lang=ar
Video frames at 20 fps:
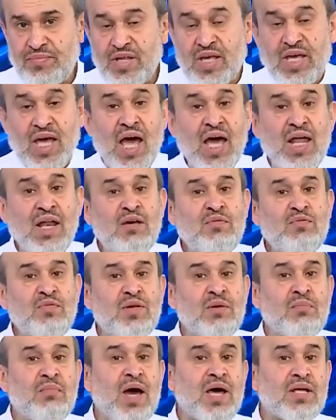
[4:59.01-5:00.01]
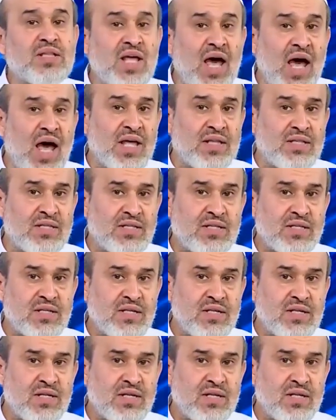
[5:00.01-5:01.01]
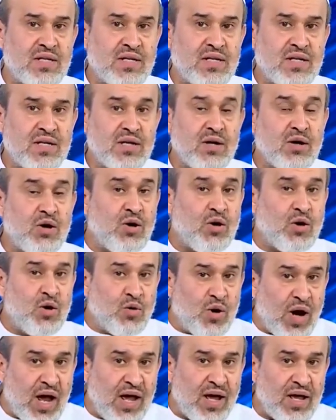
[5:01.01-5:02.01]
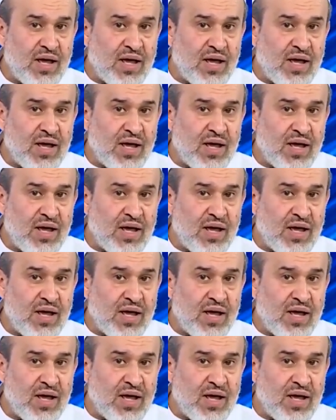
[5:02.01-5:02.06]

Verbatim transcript: كان في بغداد هو